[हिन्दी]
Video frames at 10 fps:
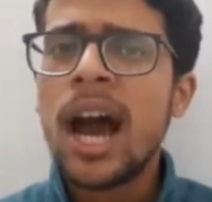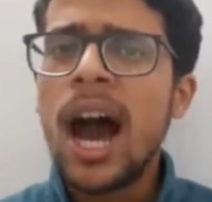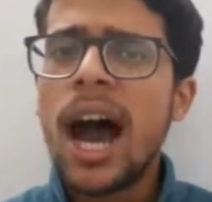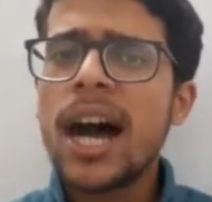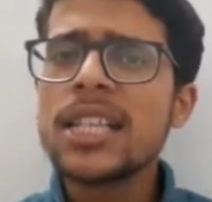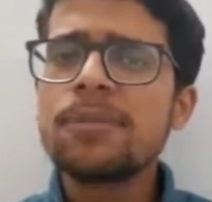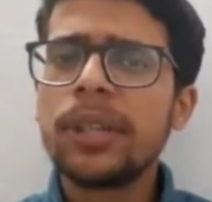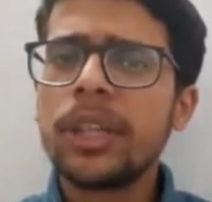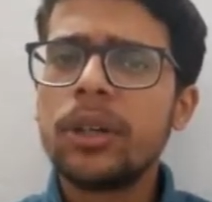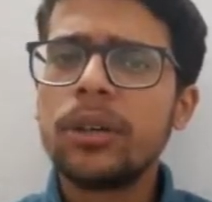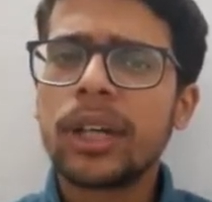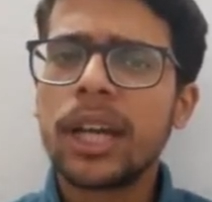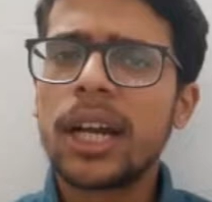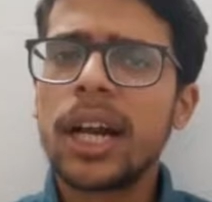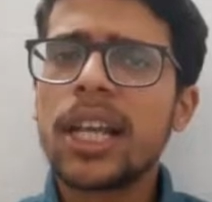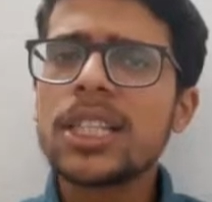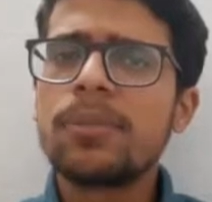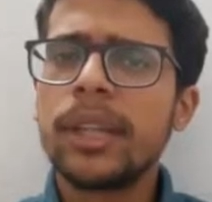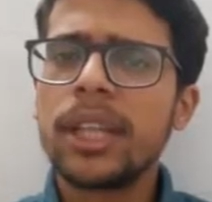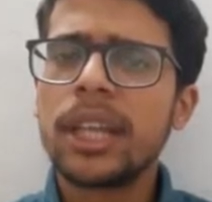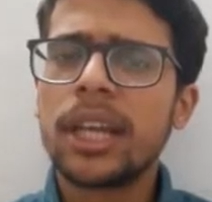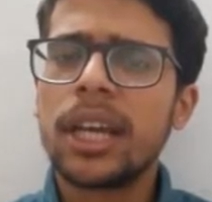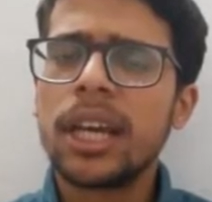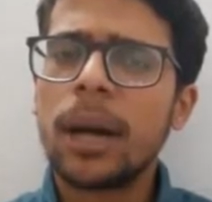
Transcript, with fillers: आज बंद होंगे गणेश मंदिर के